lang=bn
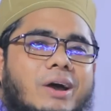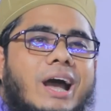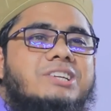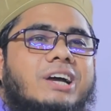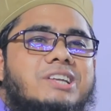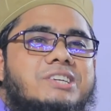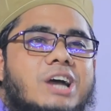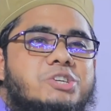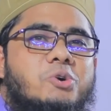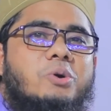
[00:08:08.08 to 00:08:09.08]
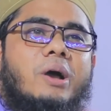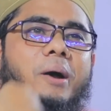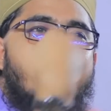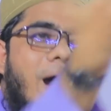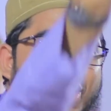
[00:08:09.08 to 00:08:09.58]
আরও কাছাকাছি আসুক
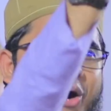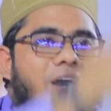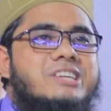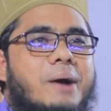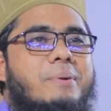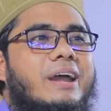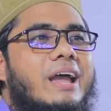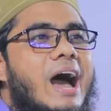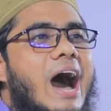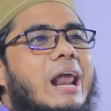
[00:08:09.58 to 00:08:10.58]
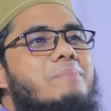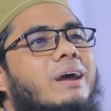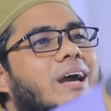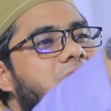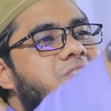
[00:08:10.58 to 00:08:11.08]
ভালো হয়ে যাবে আর
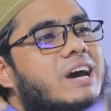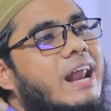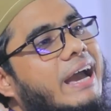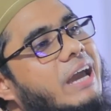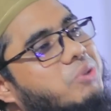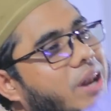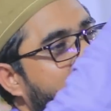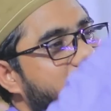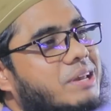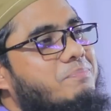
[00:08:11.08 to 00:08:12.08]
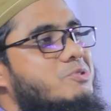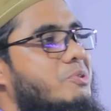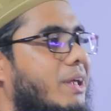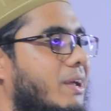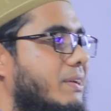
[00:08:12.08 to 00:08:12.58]
আমরা কাছে আর আগেই তো লাগেজের
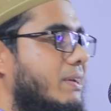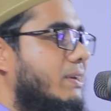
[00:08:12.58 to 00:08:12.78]
পিছনে